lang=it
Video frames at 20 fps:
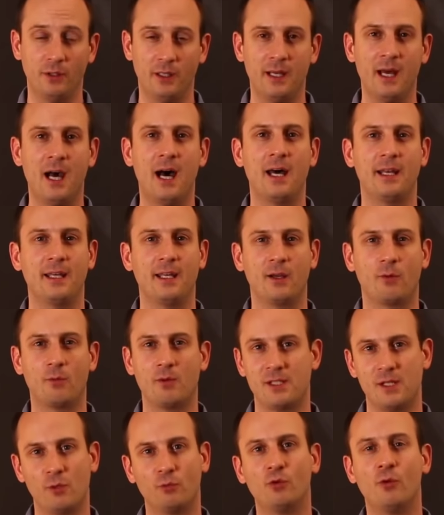è diventata una
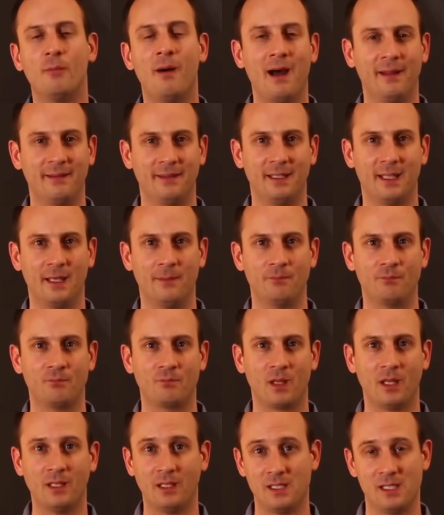leggenda del
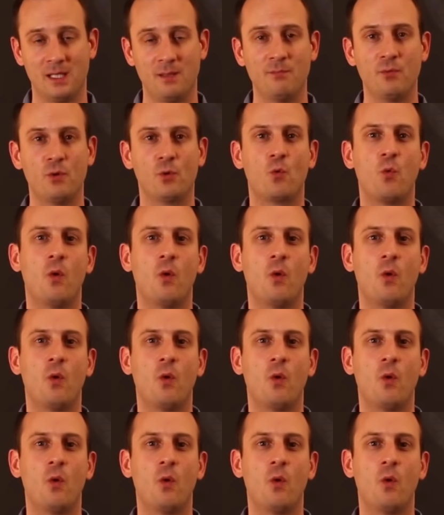business